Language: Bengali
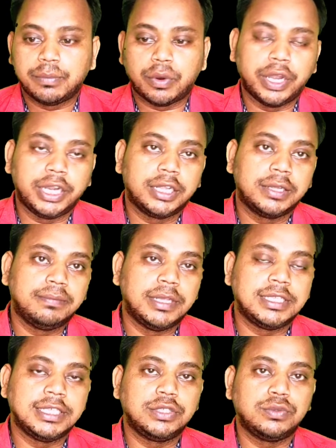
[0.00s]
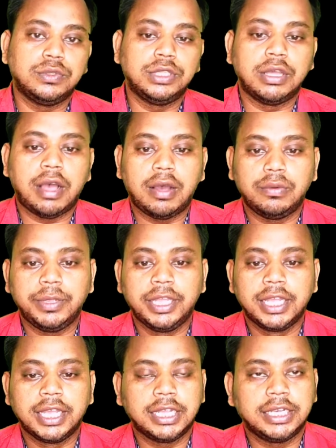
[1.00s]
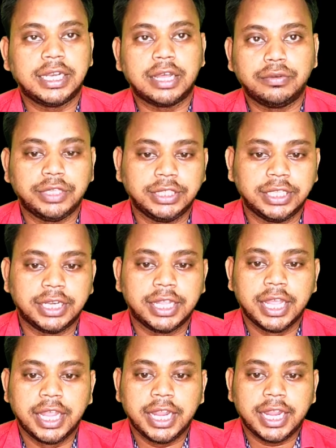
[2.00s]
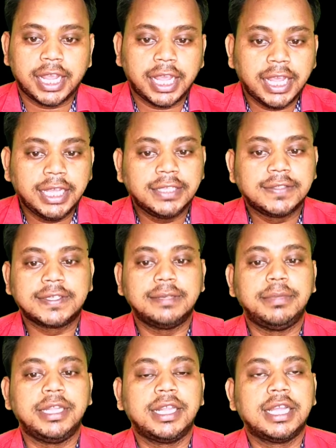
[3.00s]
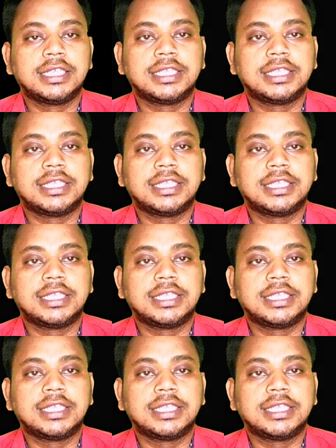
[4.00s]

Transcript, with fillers: পয়েন্ট বেশি সুদ দেওয়া হবে নাগরিকদের এই স্কিমের